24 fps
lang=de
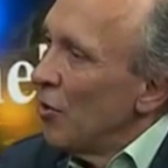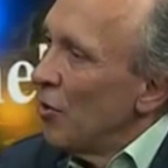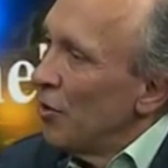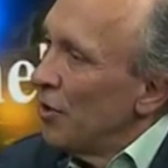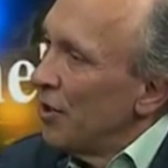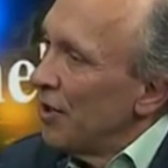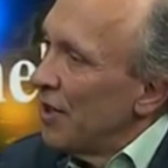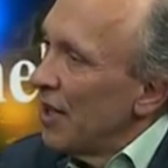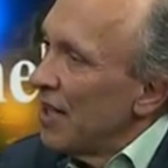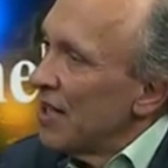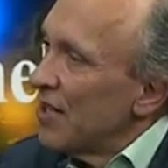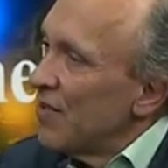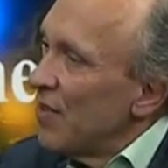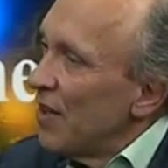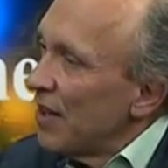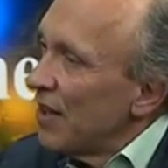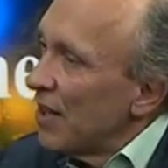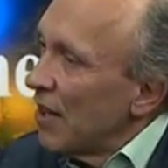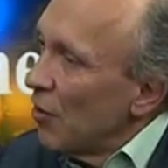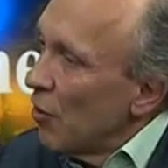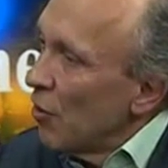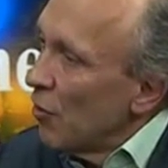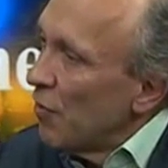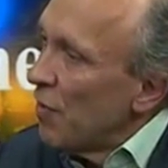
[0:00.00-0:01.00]
Und es wird
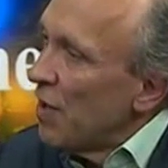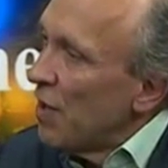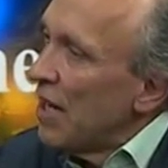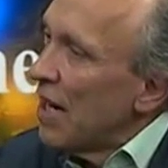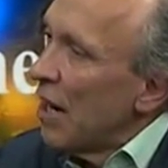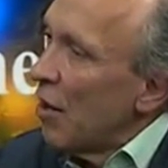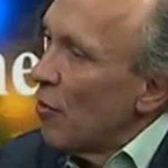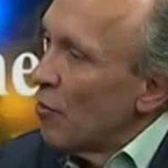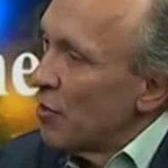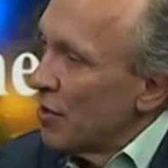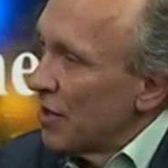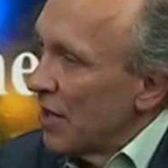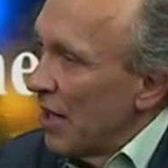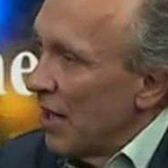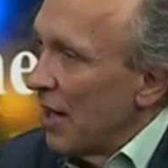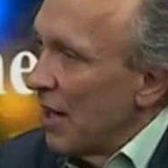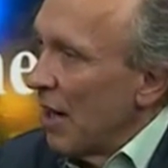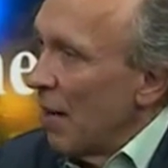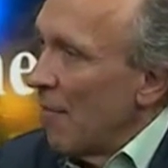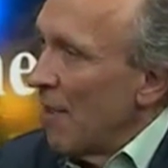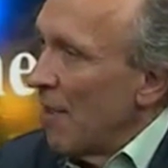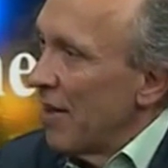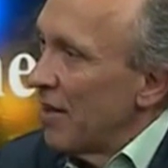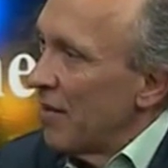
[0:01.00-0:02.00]
ja noch viel
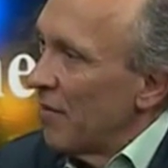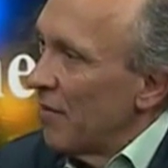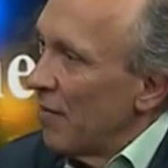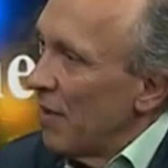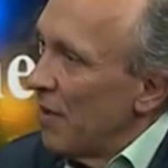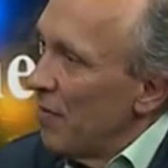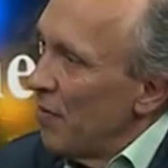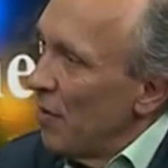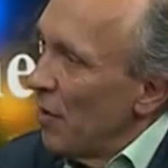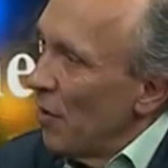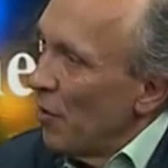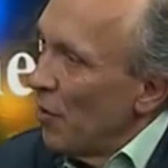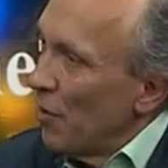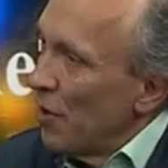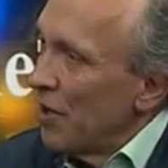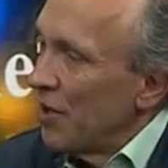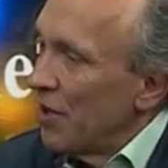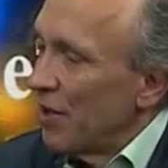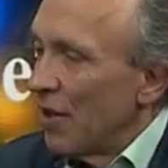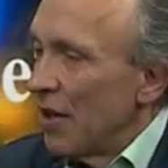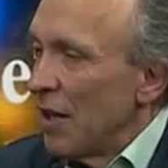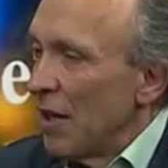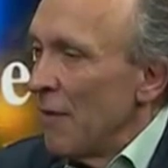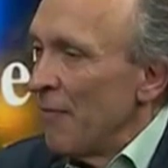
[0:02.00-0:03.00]
ausgeklammert. Wenn wir
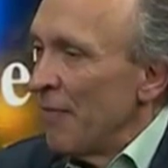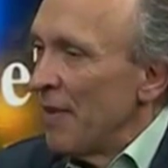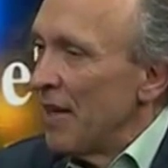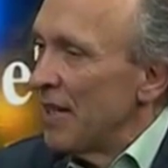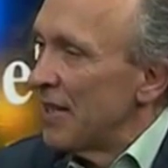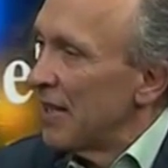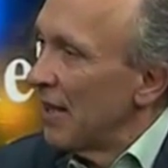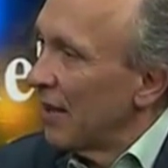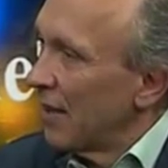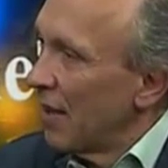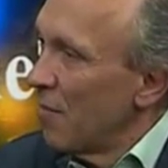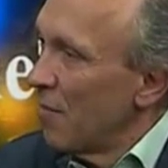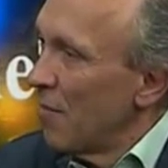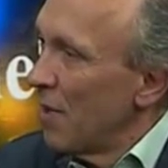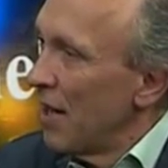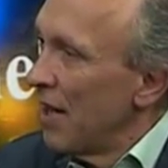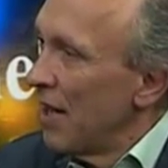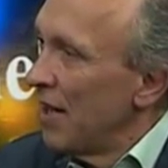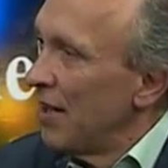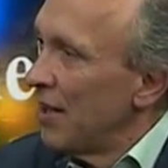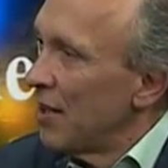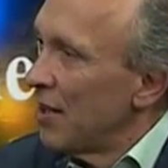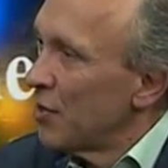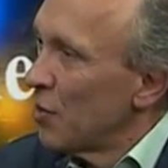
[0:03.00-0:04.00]
heute, ich sage immer,
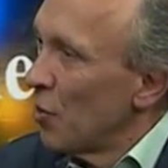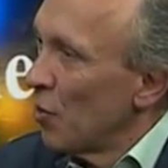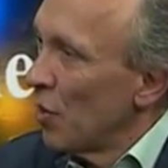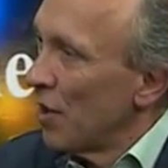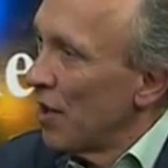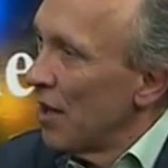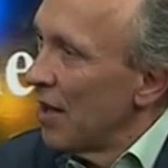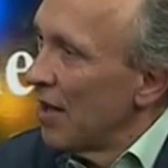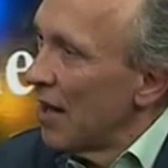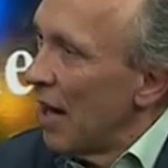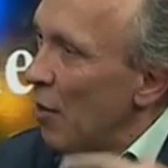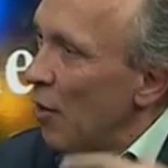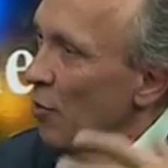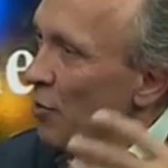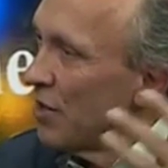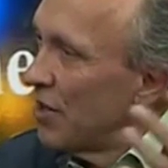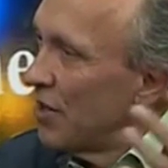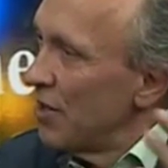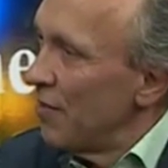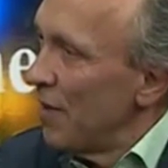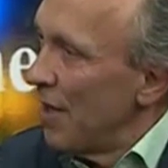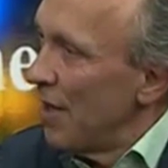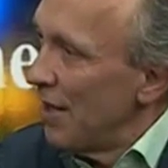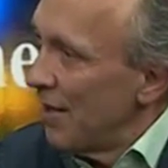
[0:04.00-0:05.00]
in die sogenannte
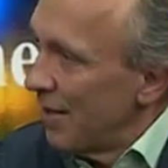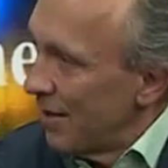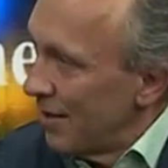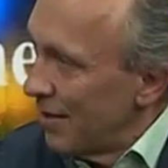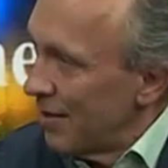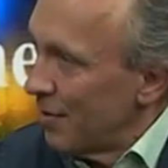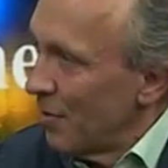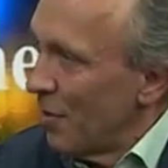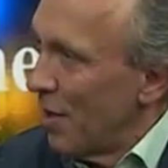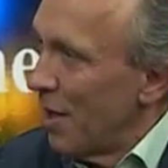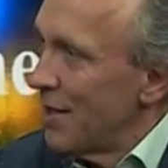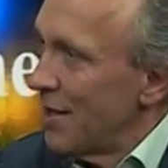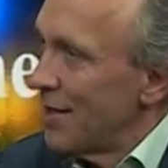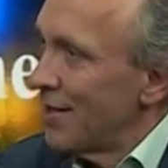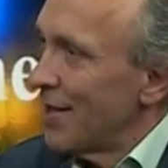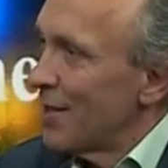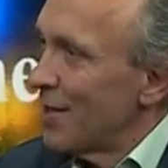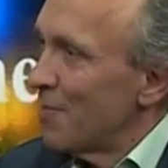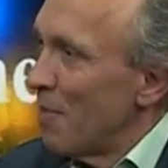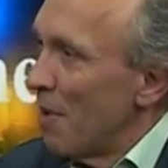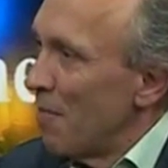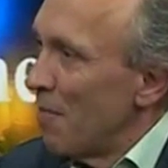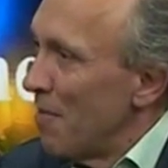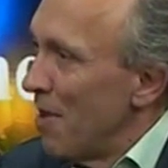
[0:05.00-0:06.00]
Außenwelt, so heißt
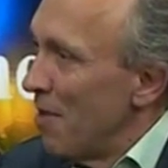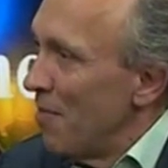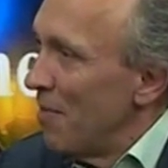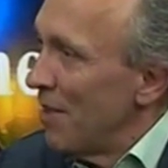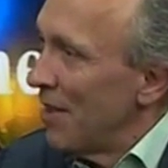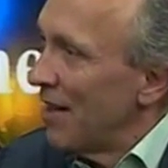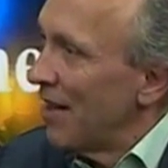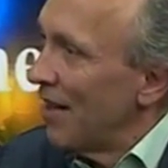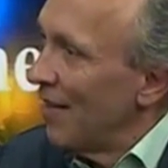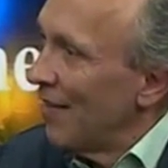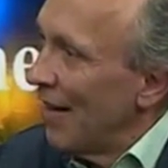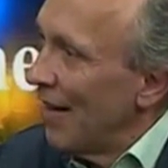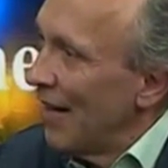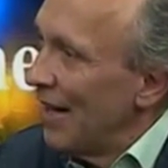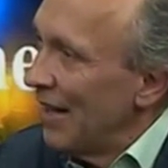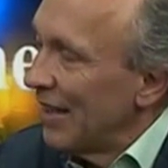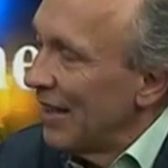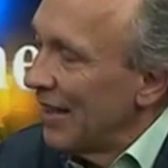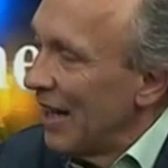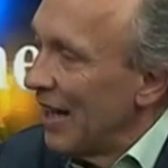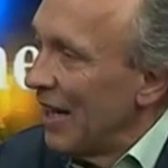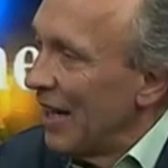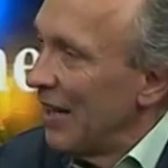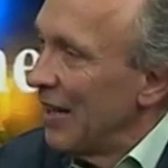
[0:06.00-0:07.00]
das bei mir mittlerweile,
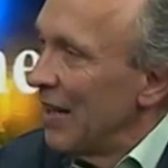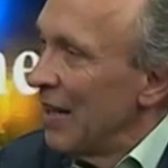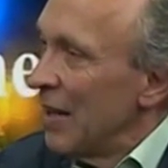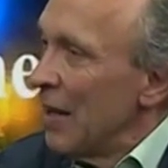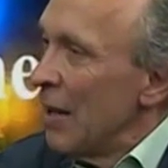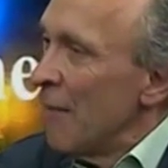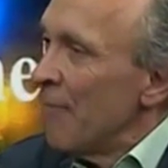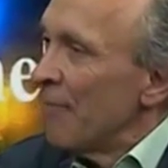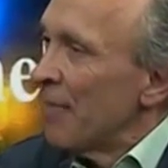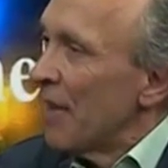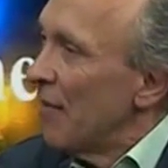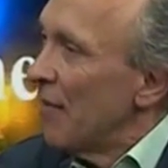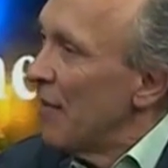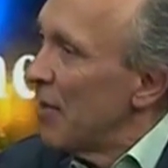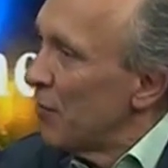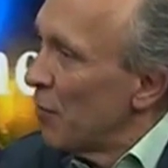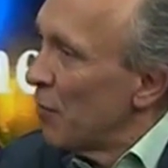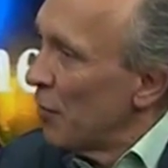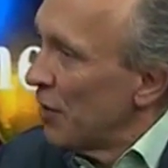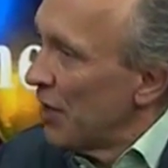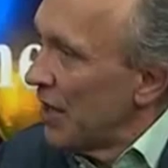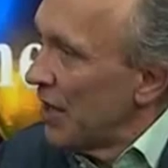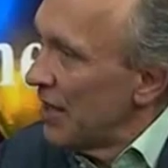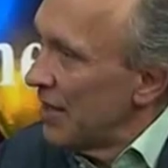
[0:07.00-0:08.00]
gehen, da wird
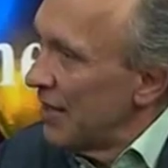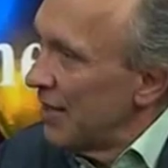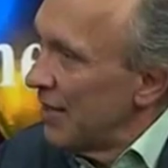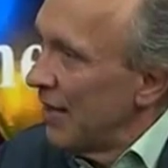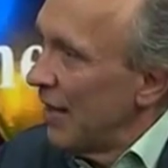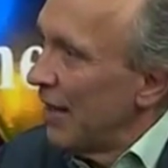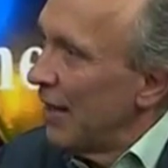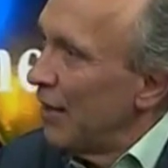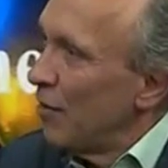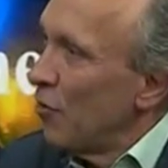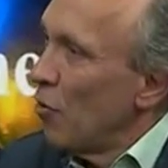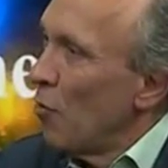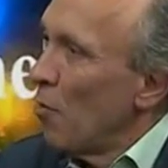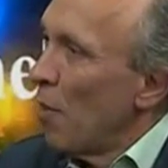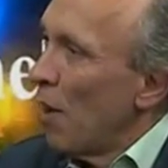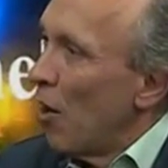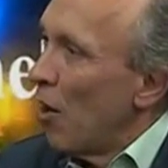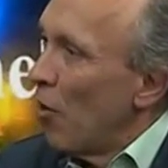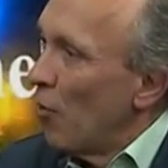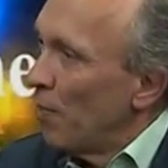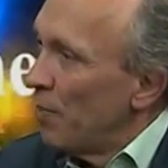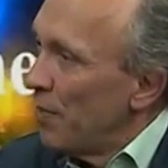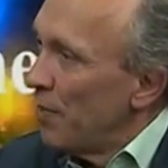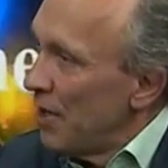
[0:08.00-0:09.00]
von diesen Dingen
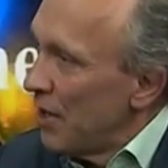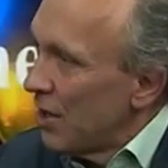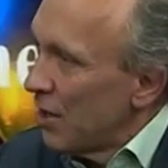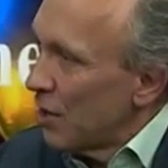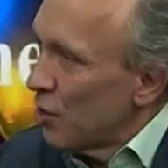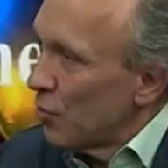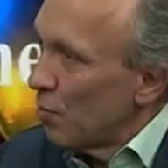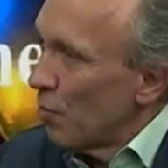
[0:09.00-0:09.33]
überhaupt nicht